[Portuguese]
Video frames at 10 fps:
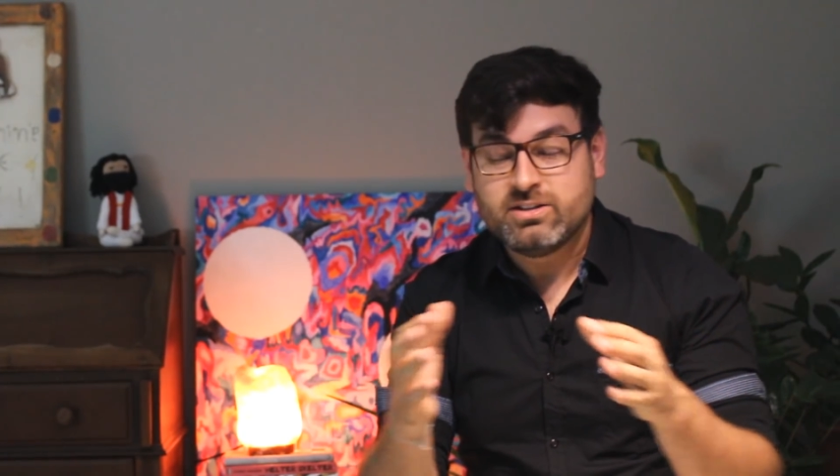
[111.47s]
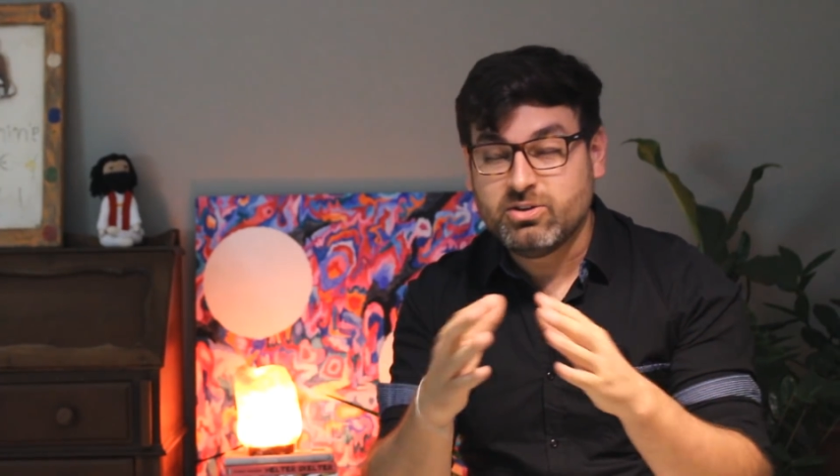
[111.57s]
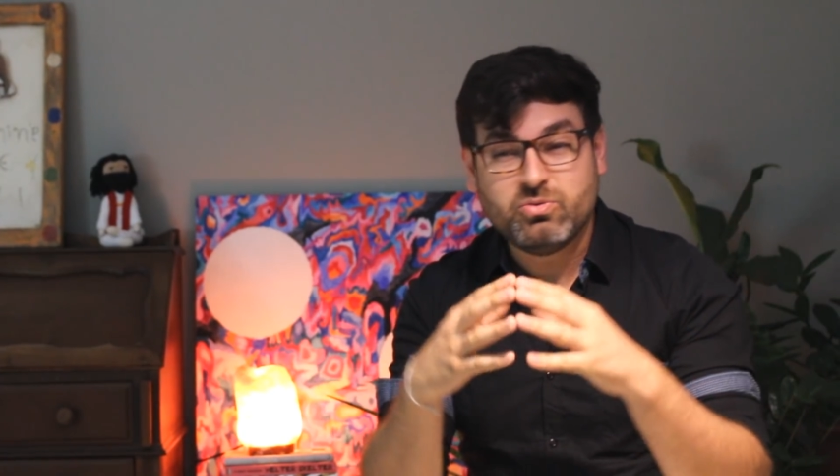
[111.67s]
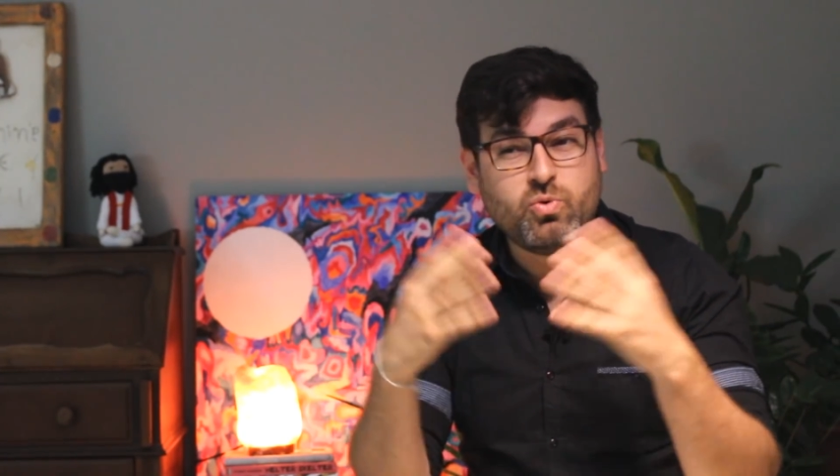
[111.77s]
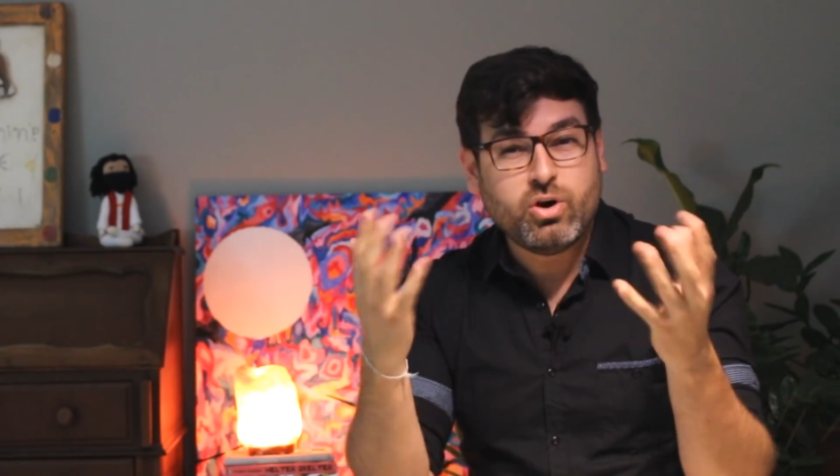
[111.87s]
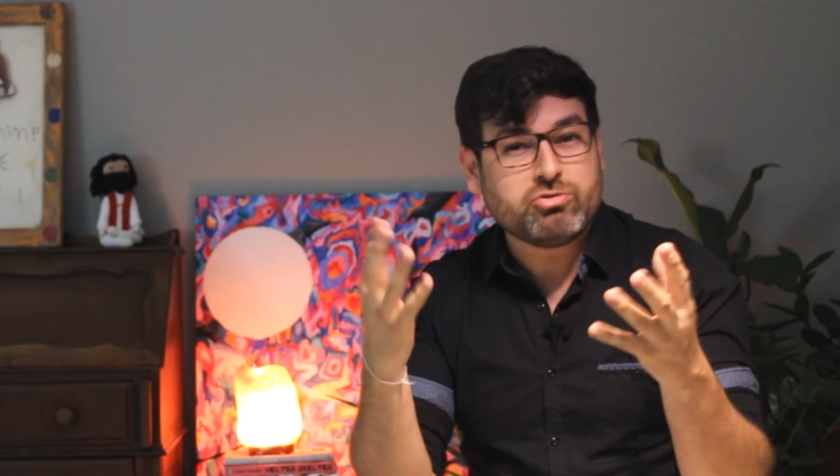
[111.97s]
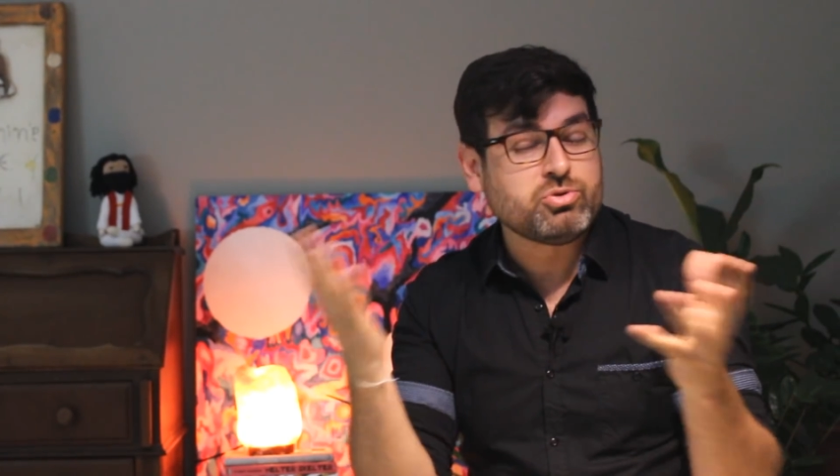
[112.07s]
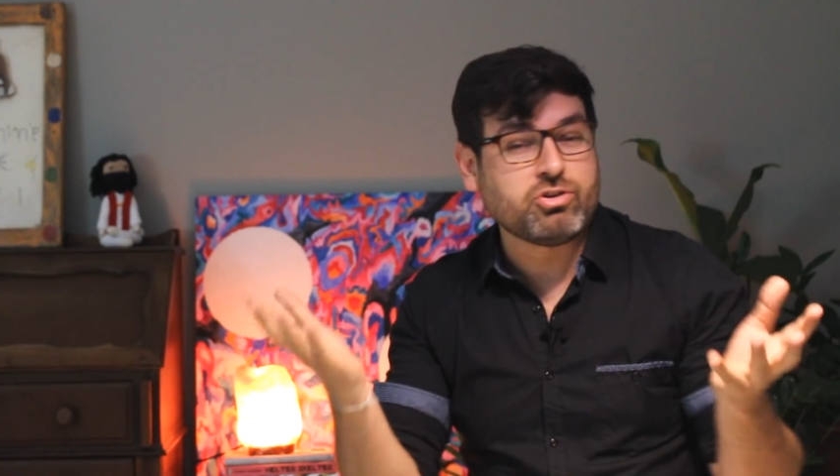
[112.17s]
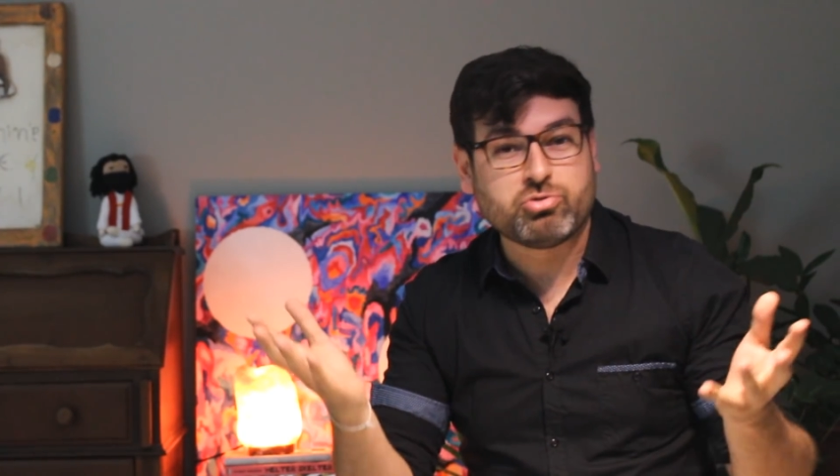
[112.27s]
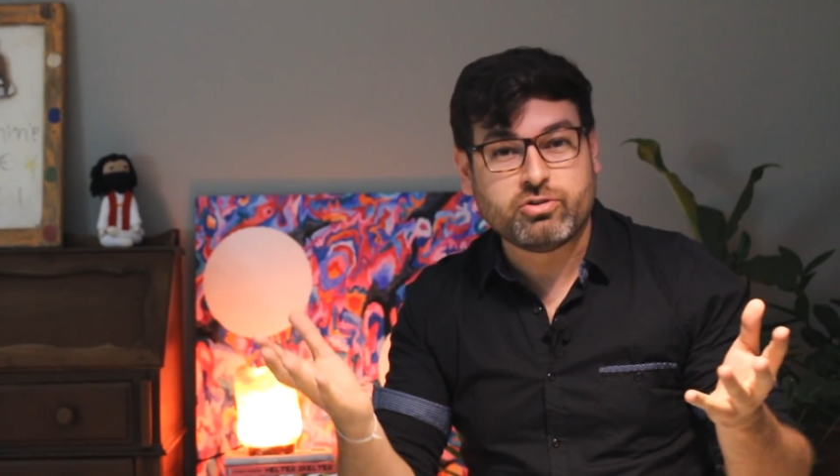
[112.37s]
Eu não gosto
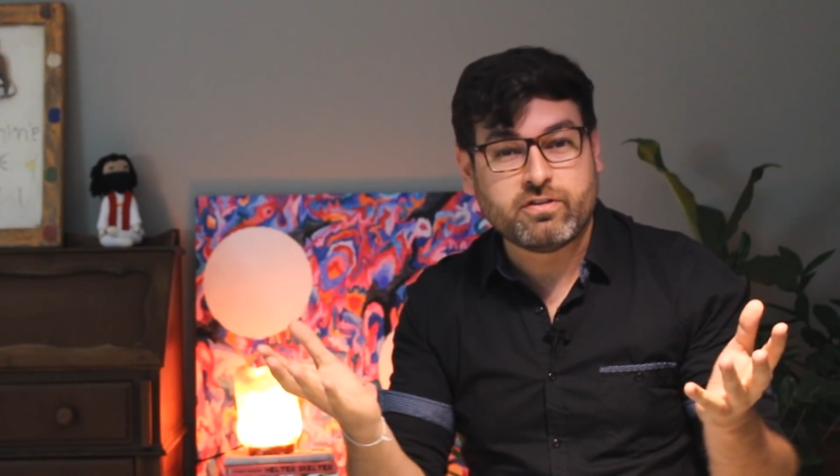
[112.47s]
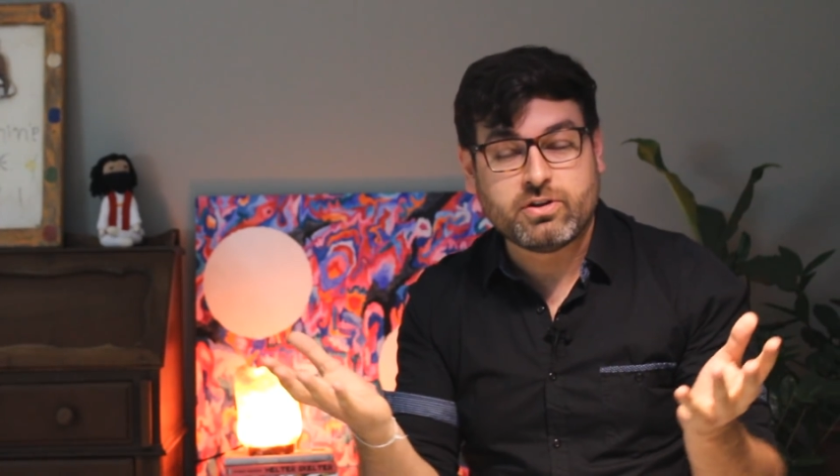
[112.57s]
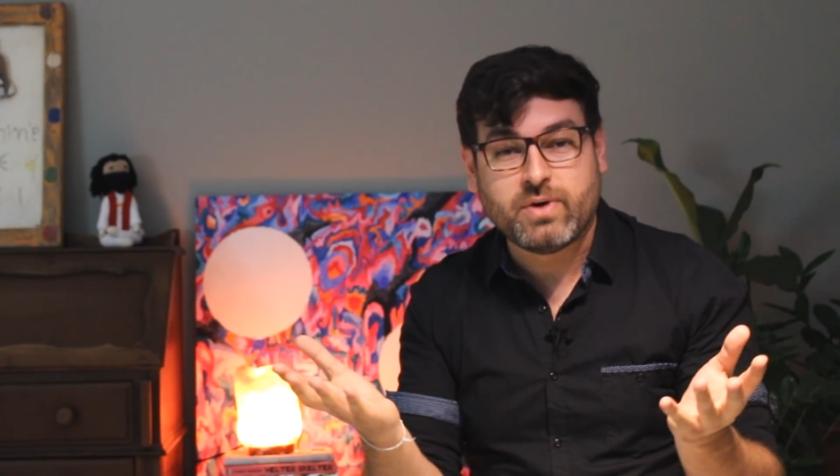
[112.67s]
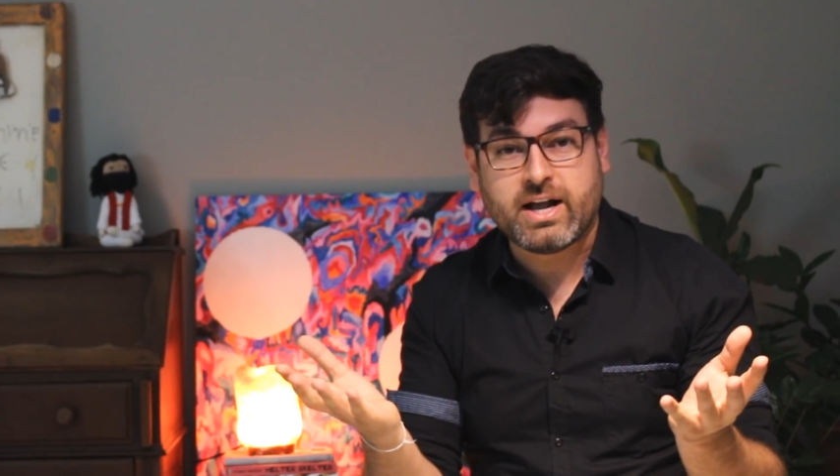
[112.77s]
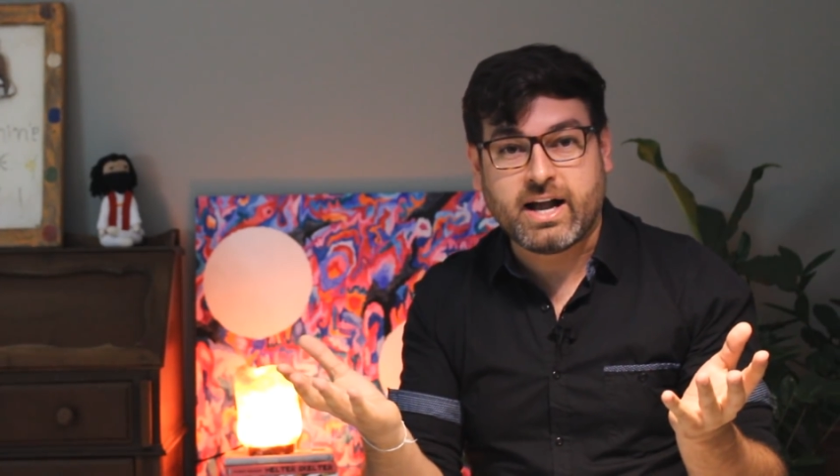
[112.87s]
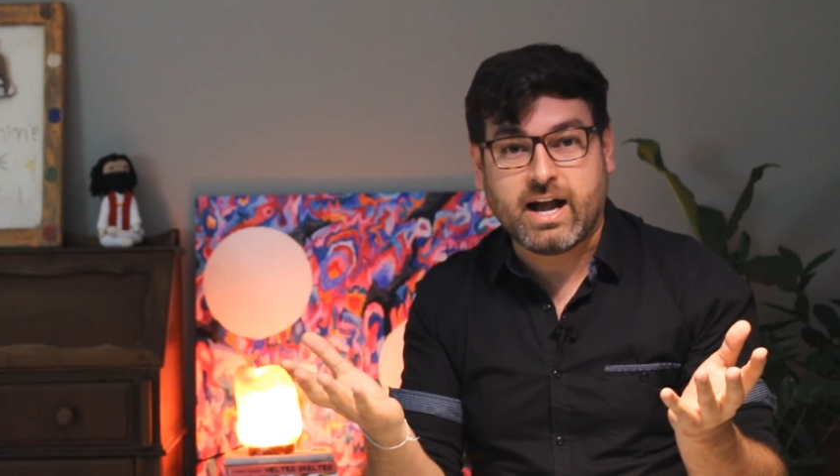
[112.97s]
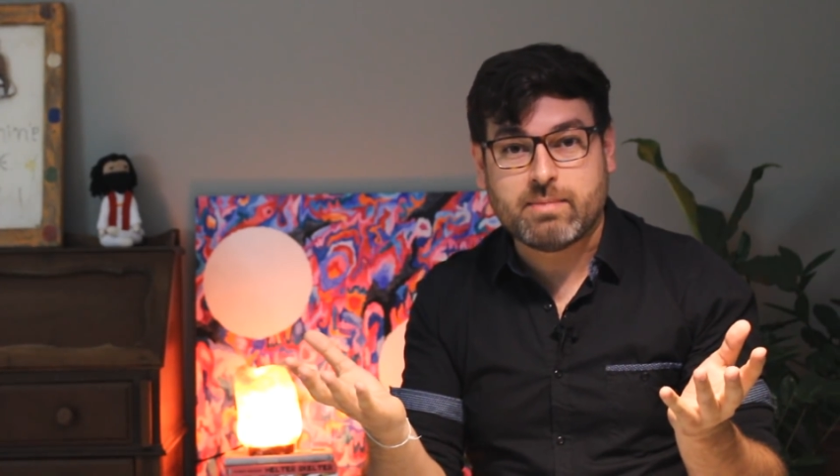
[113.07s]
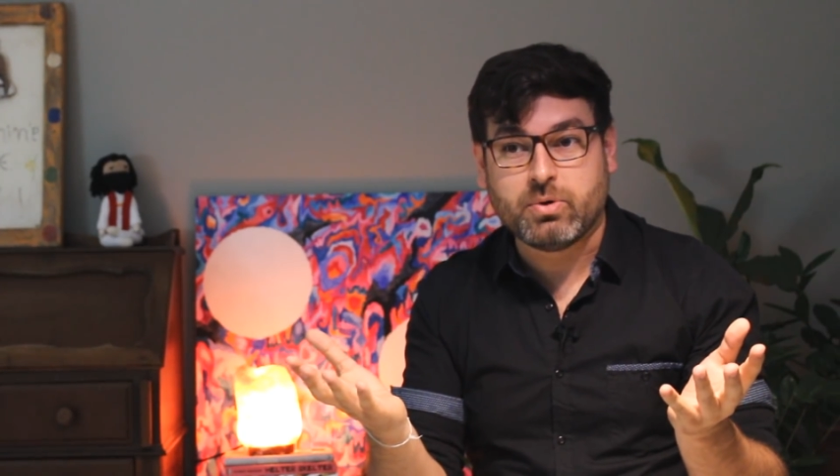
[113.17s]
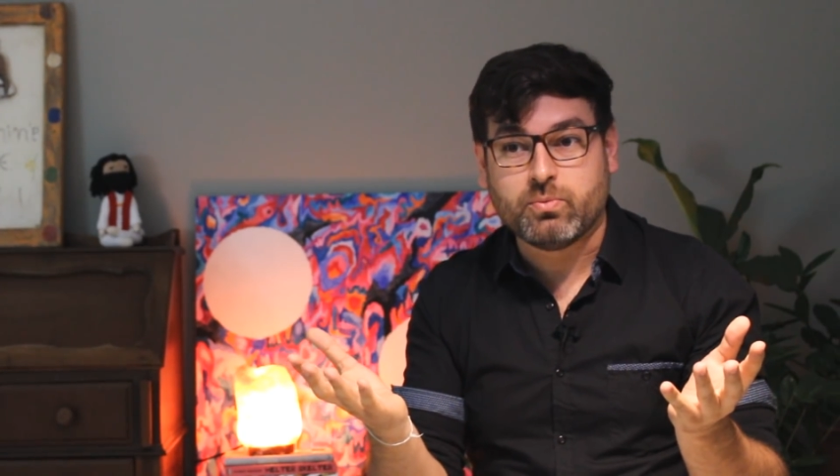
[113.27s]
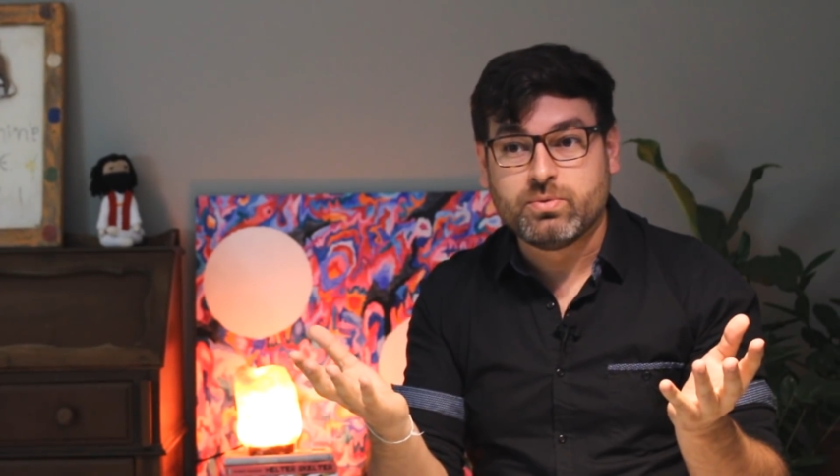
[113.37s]
quando as coisas não
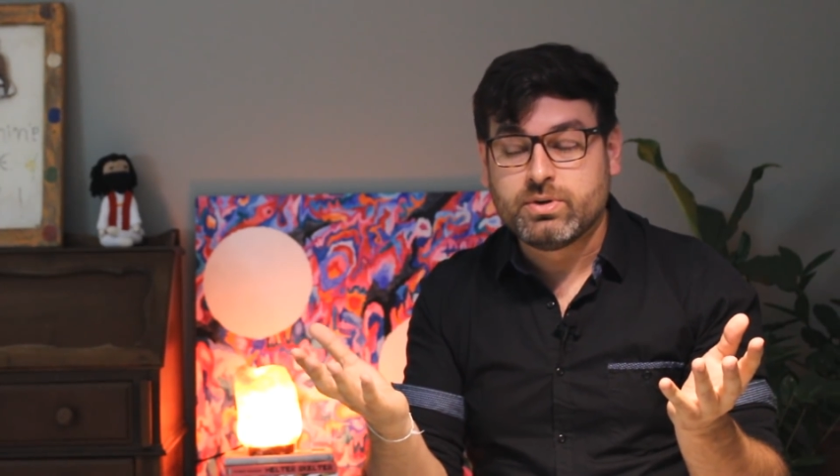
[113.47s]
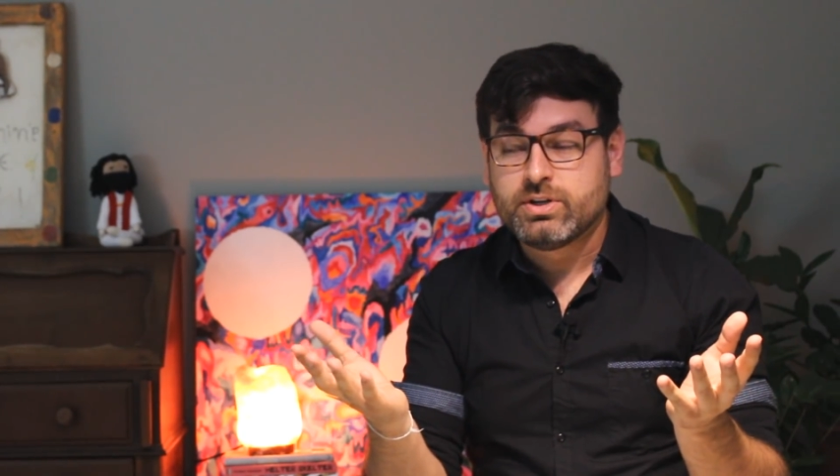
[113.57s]
acabam.